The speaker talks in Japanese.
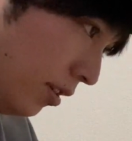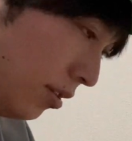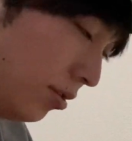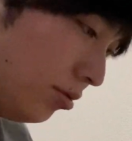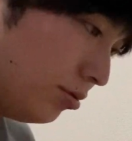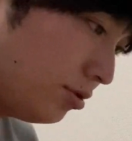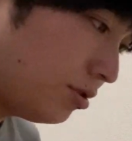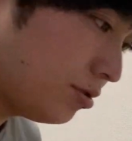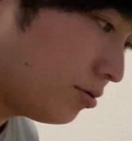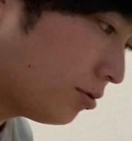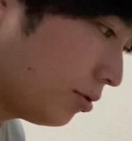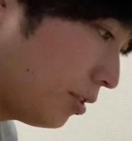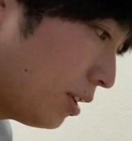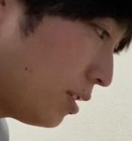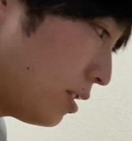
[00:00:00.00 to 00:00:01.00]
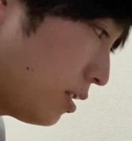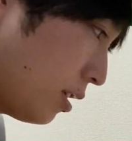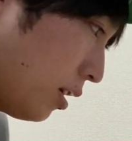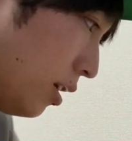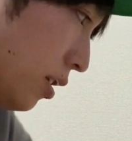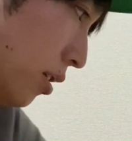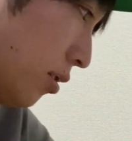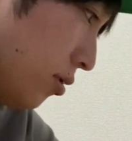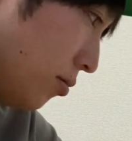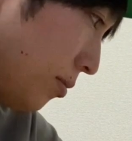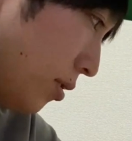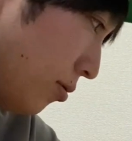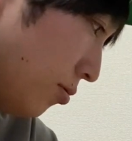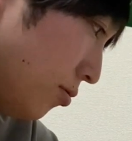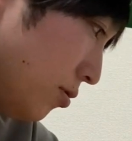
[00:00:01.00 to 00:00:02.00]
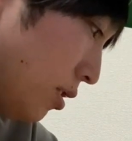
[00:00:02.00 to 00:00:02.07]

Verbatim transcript: よんじゅうごセンチって書いてあったら、まあこんぐ